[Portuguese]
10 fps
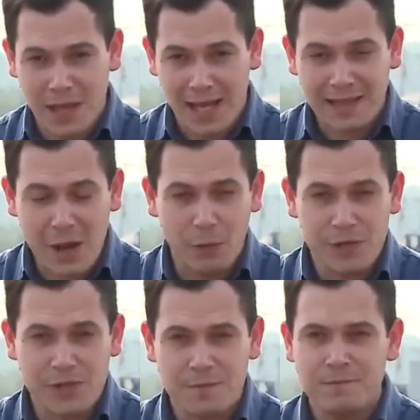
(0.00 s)
Até
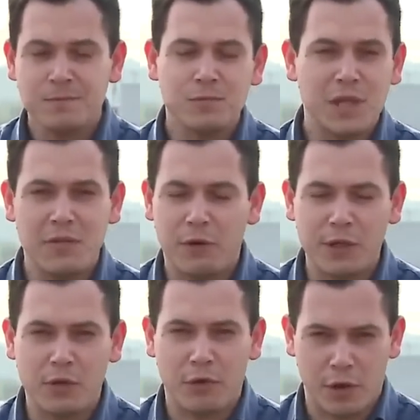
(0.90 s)
hoje, o
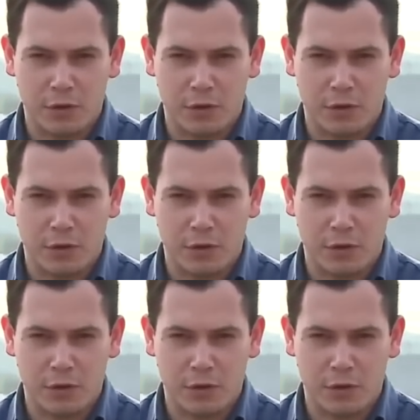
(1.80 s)
telefone não foi